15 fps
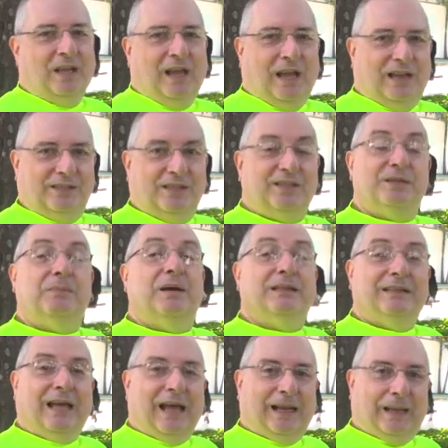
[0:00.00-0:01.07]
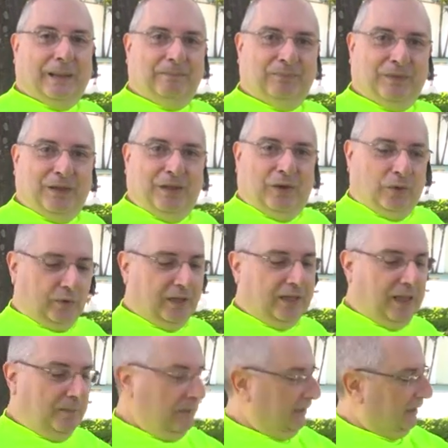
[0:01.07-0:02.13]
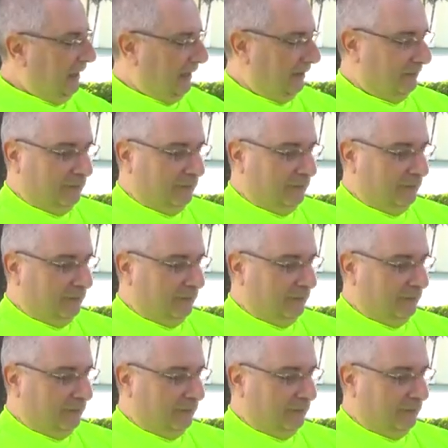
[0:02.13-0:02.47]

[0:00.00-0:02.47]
a gente mandala. O que, que é mandala?